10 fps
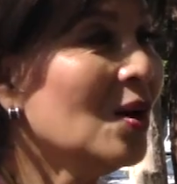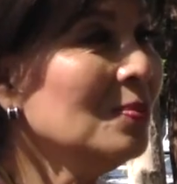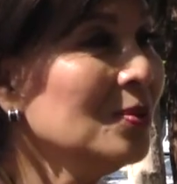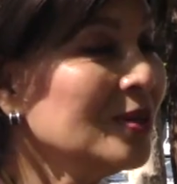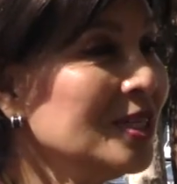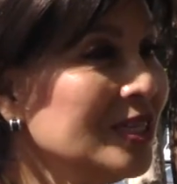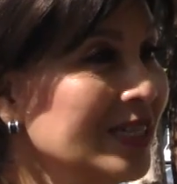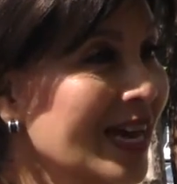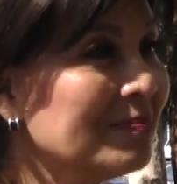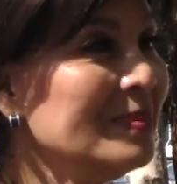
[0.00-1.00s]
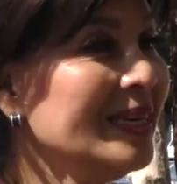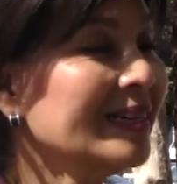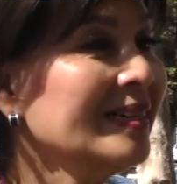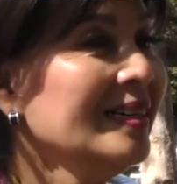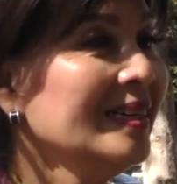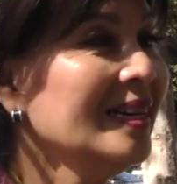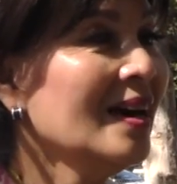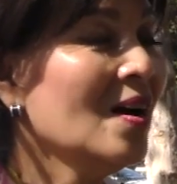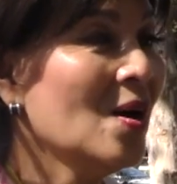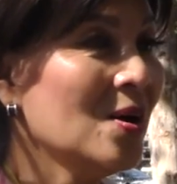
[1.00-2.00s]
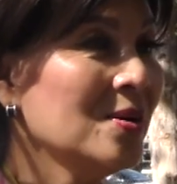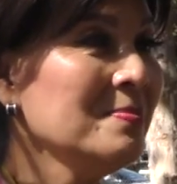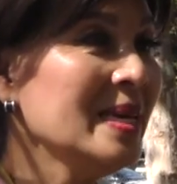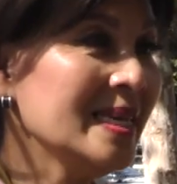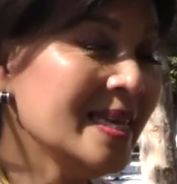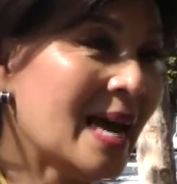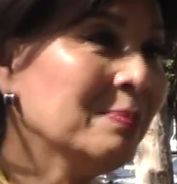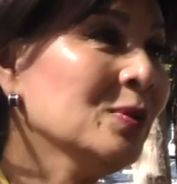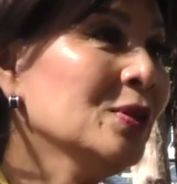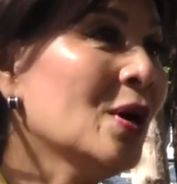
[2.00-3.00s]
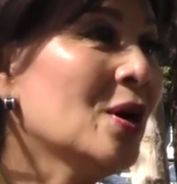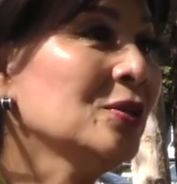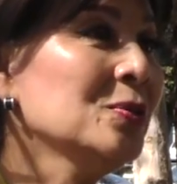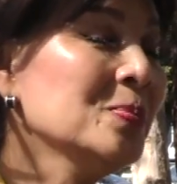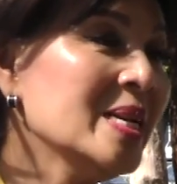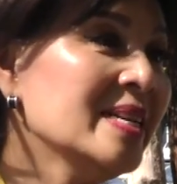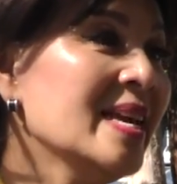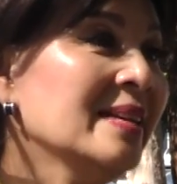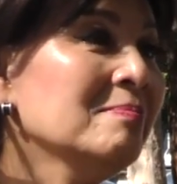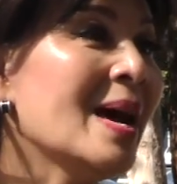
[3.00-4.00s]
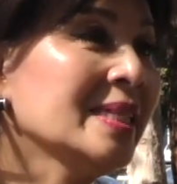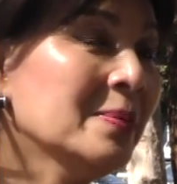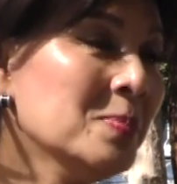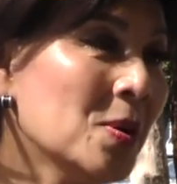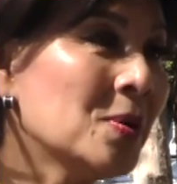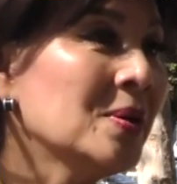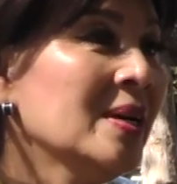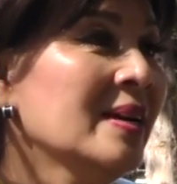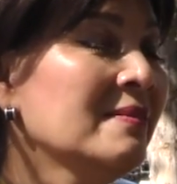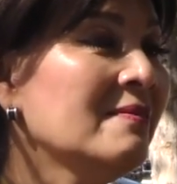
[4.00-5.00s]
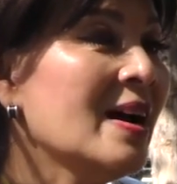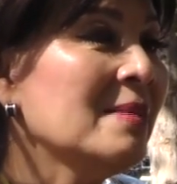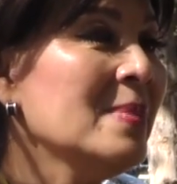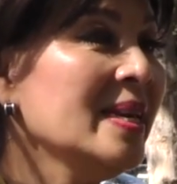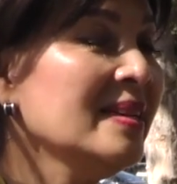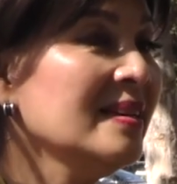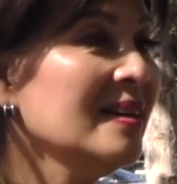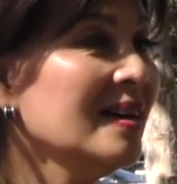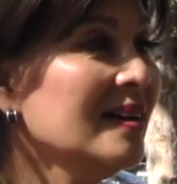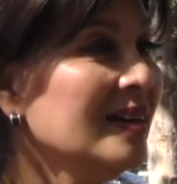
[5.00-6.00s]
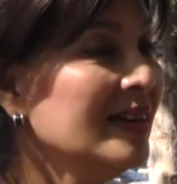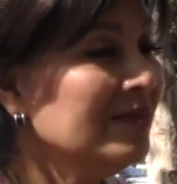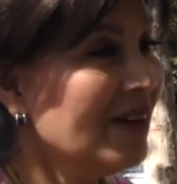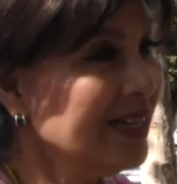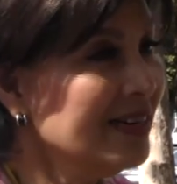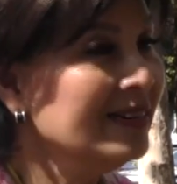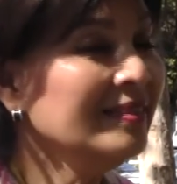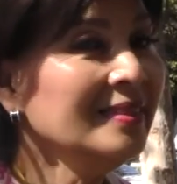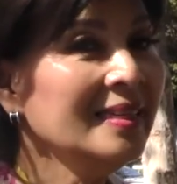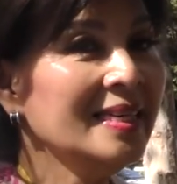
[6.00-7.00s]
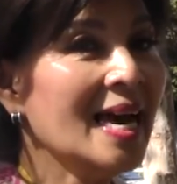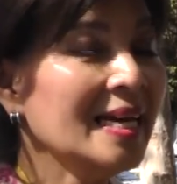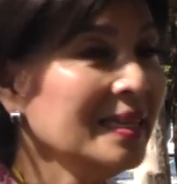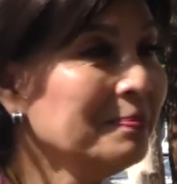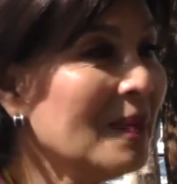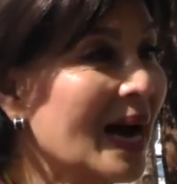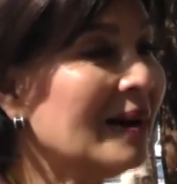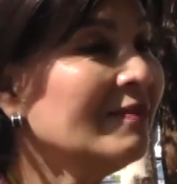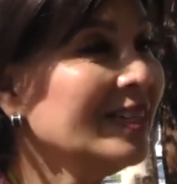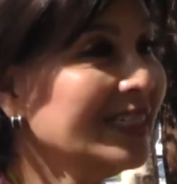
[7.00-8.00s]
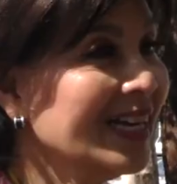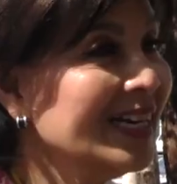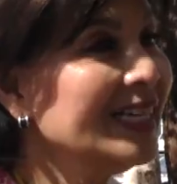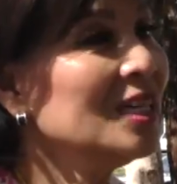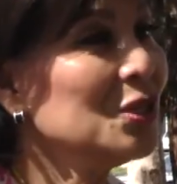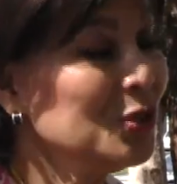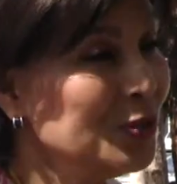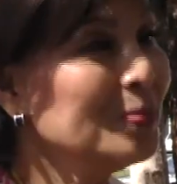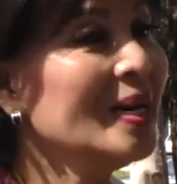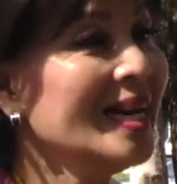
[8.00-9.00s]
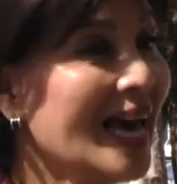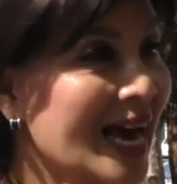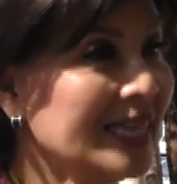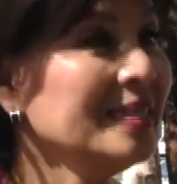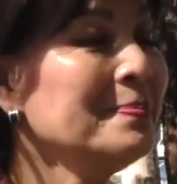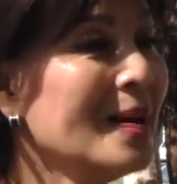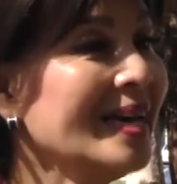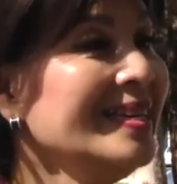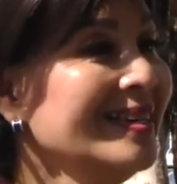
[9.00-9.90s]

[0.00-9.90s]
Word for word: có một cái sự khác biệt là họ bị giảm tuổi thọ trung bình đến 3.1 và bên à, phái nữ thì 2.3 và người ta lấy cái số trung bình là 2.7.